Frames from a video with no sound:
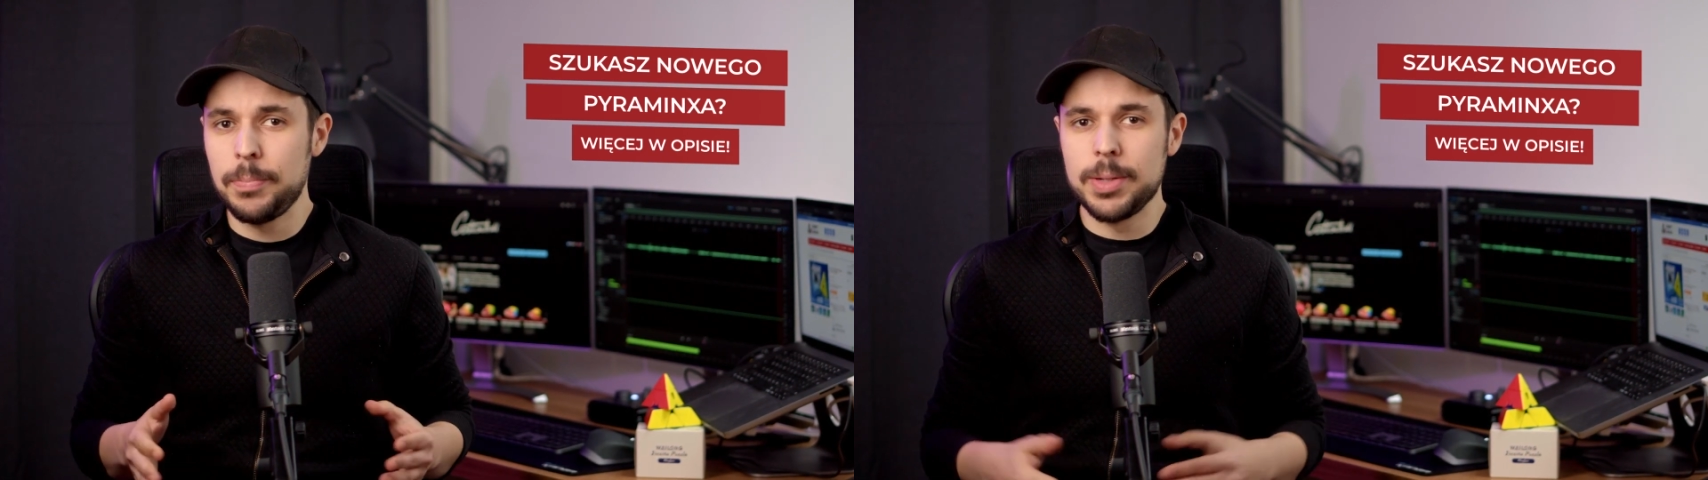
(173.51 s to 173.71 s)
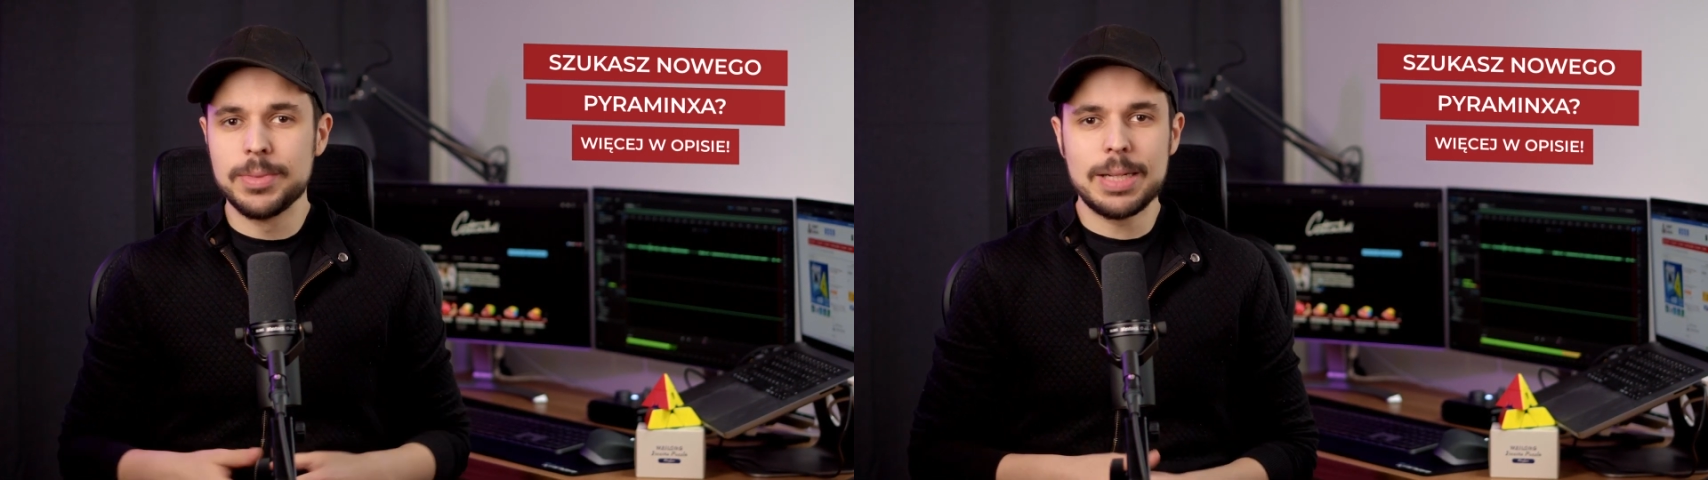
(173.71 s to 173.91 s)

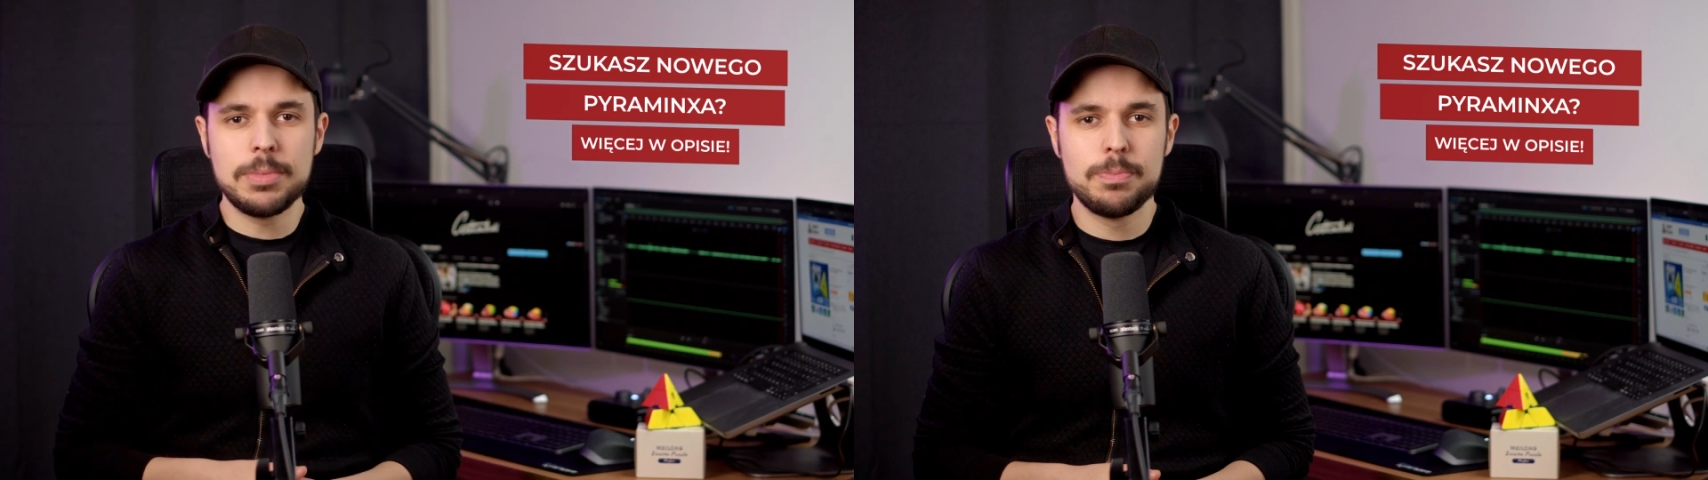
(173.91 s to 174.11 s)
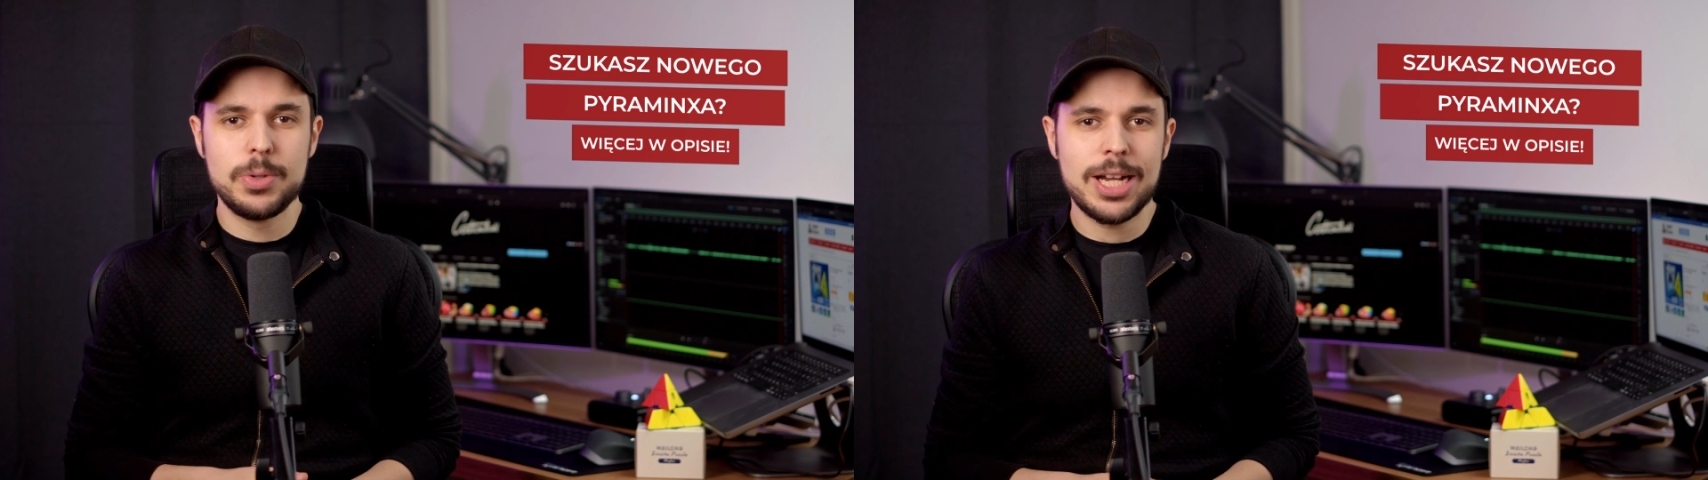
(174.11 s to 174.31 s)
Tym
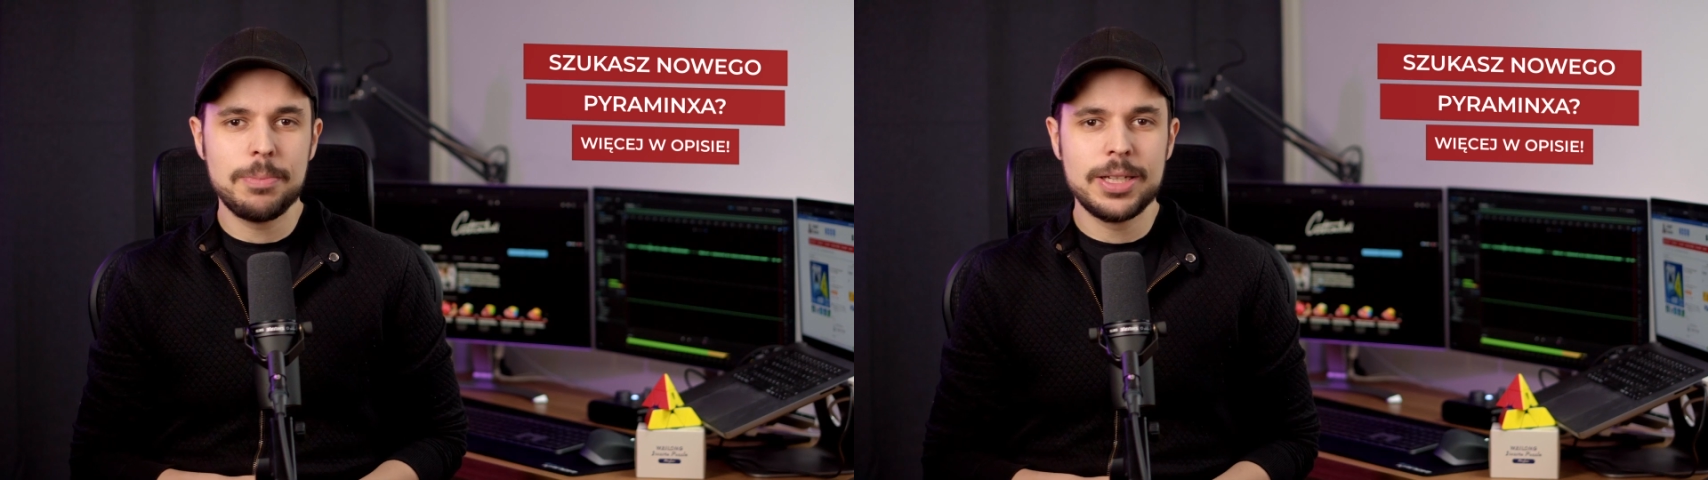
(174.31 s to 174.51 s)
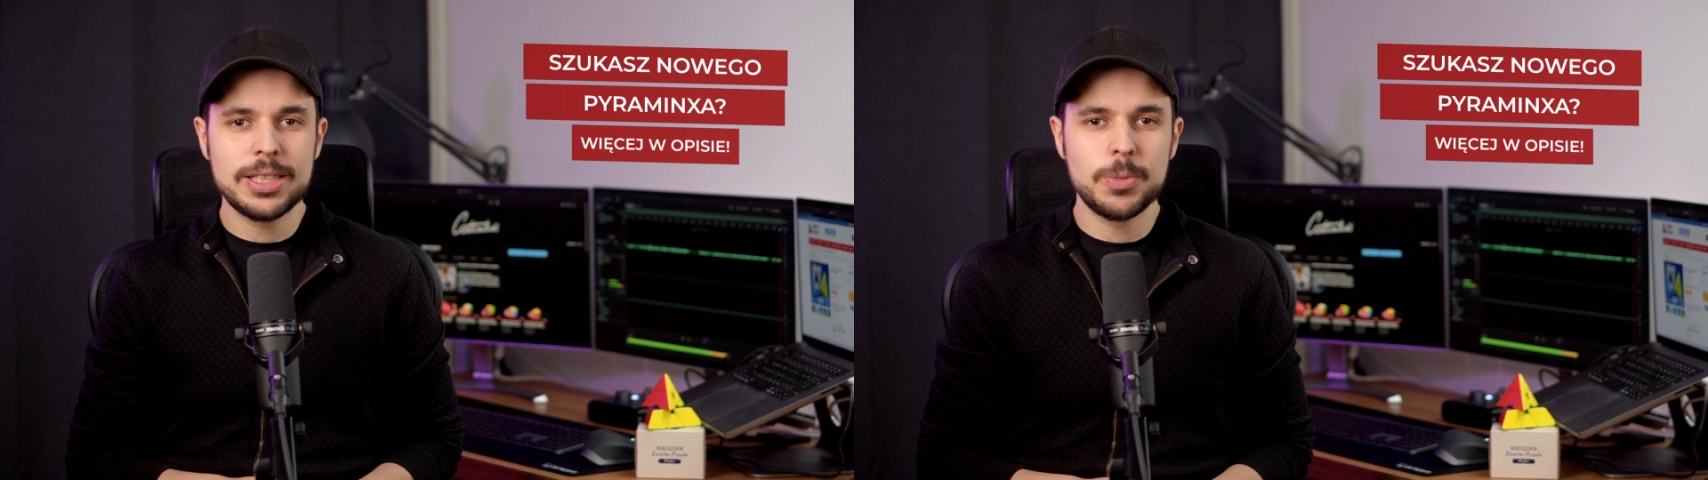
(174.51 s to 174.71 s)
samym
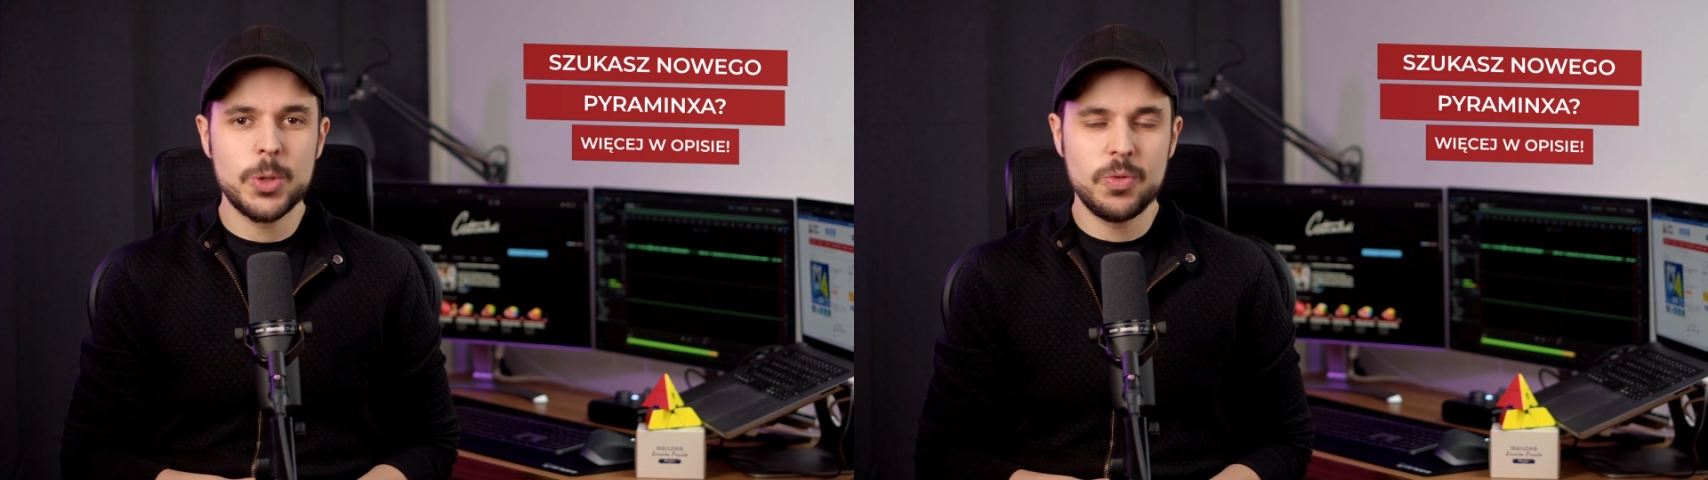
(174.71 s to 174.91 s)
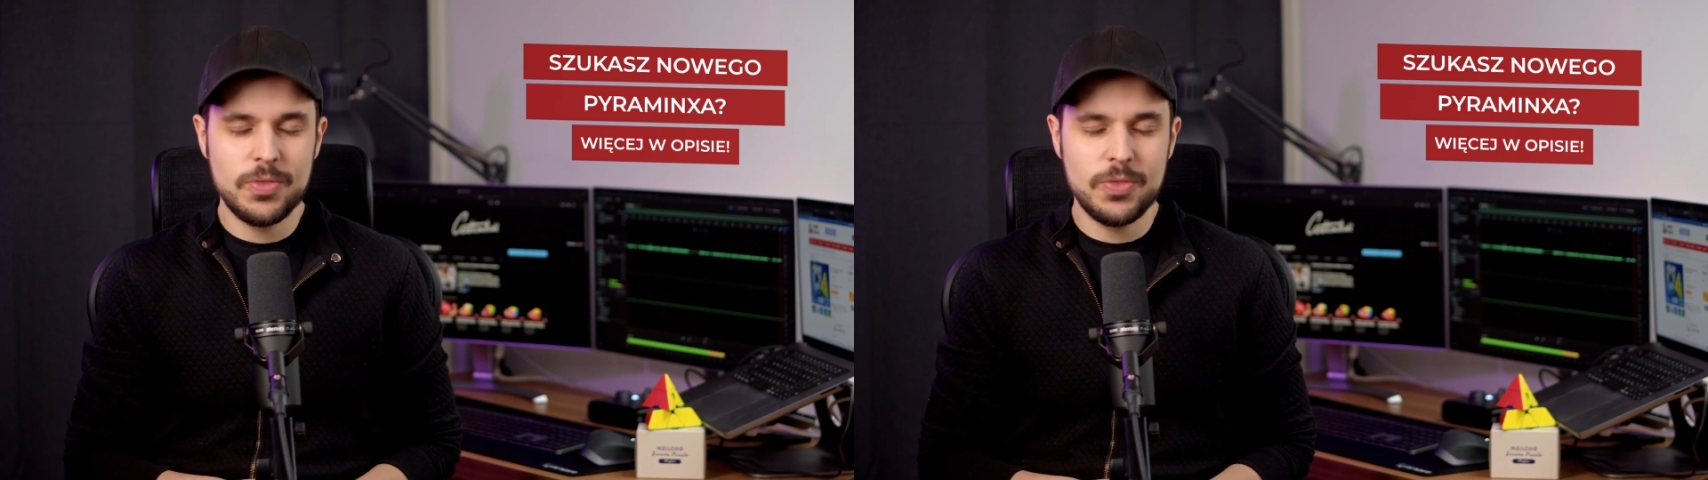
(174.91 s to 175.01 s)
Pyraming smoił